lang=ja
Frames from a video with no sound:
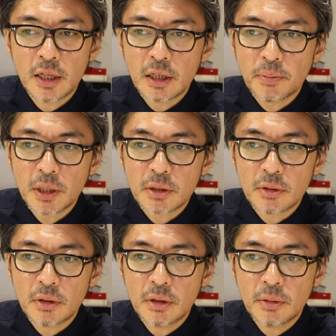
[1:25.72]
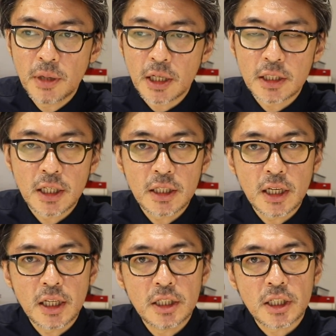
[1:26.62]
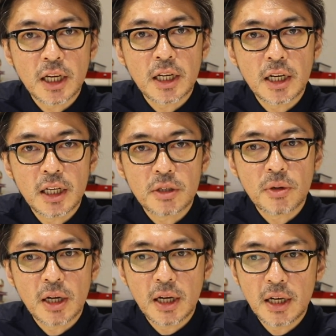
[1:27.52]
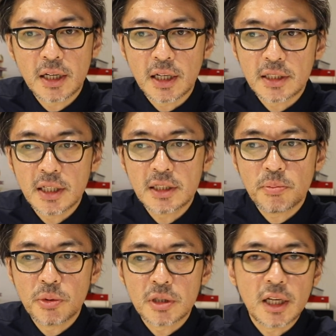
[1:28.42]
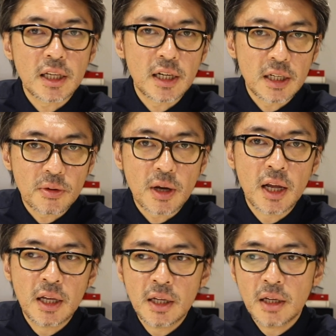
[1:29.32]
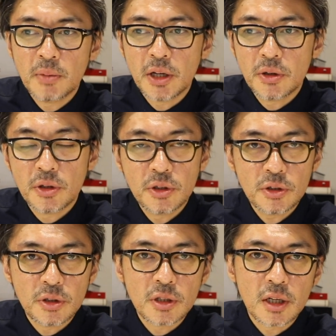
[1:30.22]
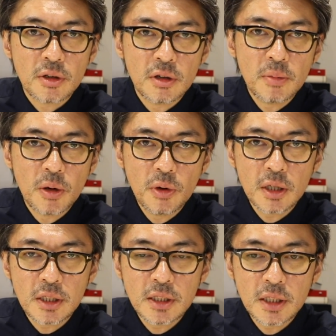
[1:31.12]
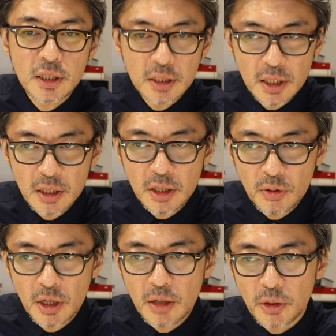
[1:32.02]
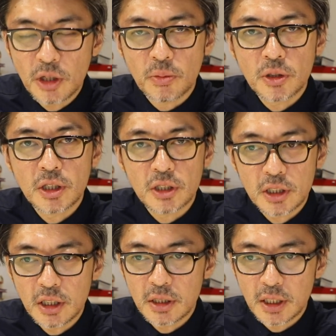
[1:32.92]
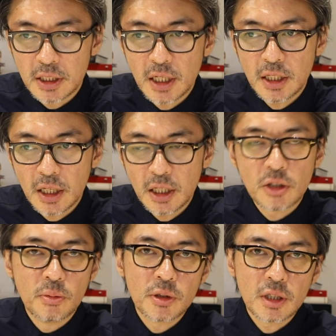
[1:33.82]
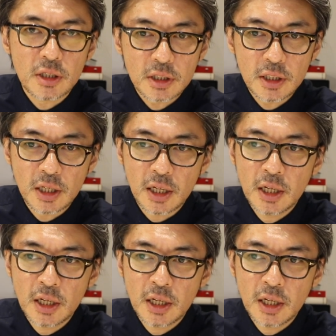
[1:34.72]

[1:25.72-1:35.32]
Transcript: やっぱりその偽善的なんじゃないかなとか、偽善者っぽくて嫌だなとか、いろいろ言う人いるけど、俺は全然偽善って言われてもいいと思ってるし、偽善でいいと思ってるし、